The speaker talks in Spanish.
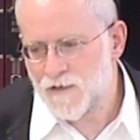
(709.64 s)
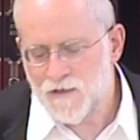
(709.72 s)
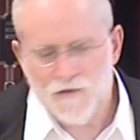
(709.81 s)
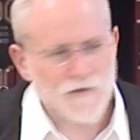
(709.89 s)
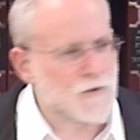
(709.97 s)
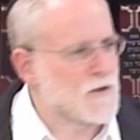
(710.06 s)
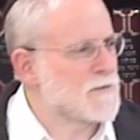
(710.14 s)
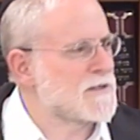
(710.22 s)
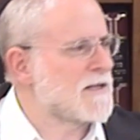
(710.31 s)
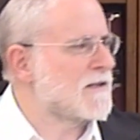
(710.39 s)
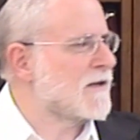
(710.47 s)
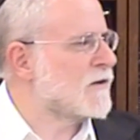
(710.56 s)
los judíos
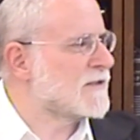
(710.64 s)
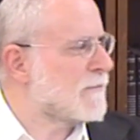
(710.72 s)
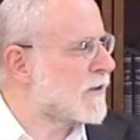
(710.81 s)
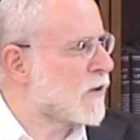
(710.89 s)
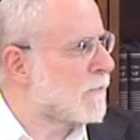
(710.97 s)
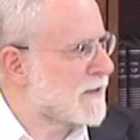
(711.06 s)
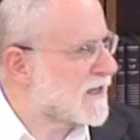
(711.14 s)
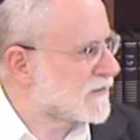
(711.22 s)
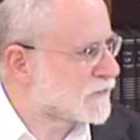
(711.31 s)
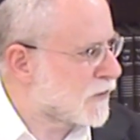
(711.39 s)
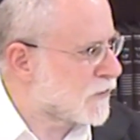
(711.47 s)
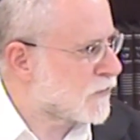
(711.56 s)
siempre, complican
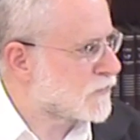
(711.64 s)
todo.